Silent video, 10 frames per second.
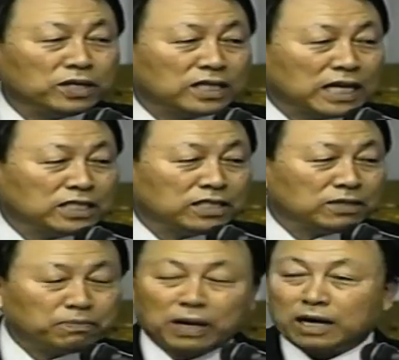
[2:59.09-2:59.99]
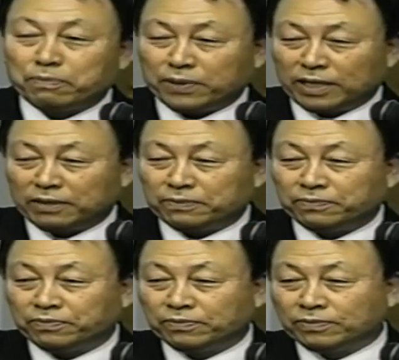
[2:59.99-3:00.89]
只要我们来到
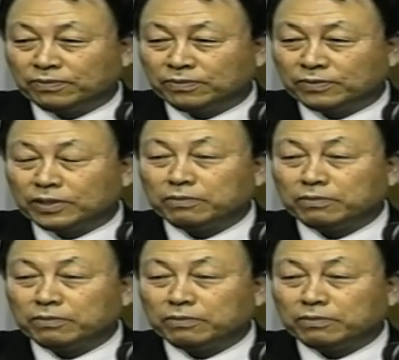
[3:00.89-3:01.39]
主面前，